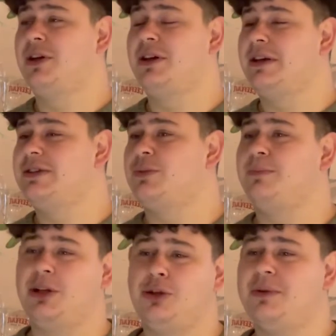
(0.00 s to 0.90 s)
porque es un
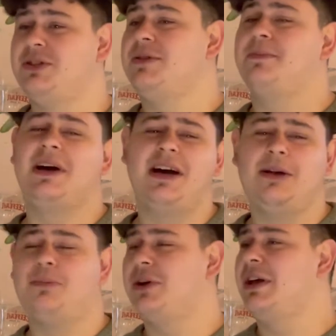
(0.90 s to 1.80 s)
plato
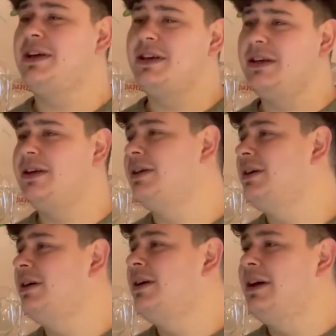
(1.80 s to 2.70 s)
principal, por ahí
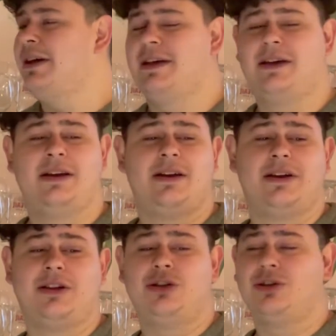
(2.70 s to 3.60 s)
el
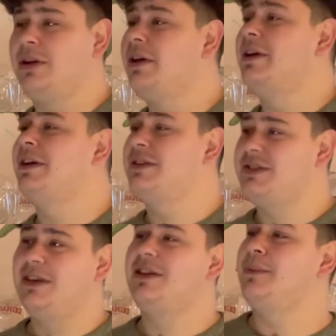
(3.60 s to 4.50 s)
que no...
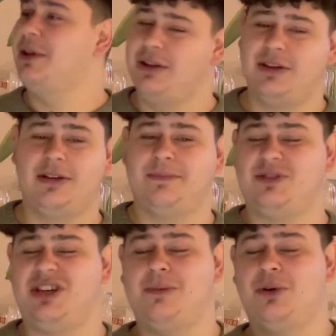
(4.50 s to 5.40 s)
exactamente.
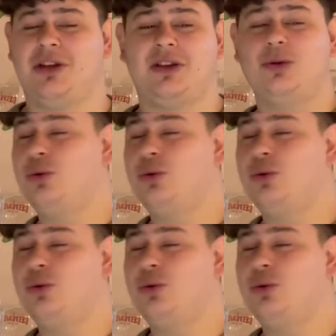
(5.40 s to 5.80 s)
Sí, porque te